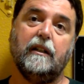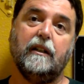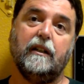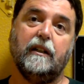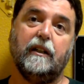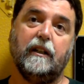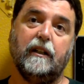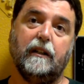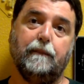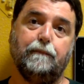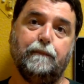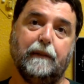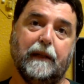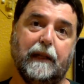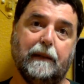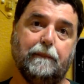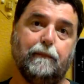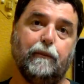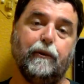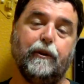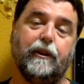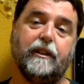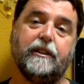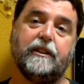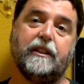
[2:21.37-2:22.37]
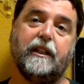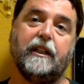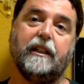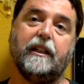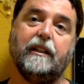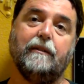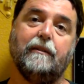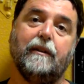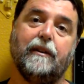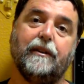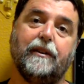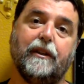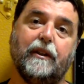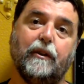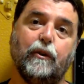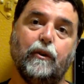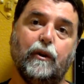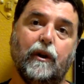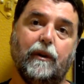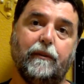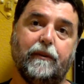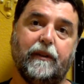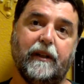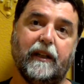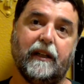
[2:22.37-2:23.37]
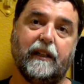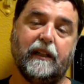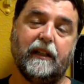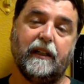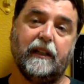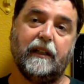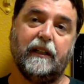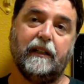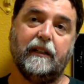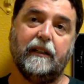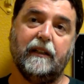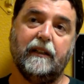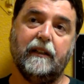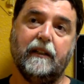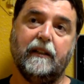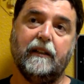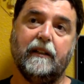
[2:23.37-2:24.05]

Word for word: eh, para poder seguir avanzando habría que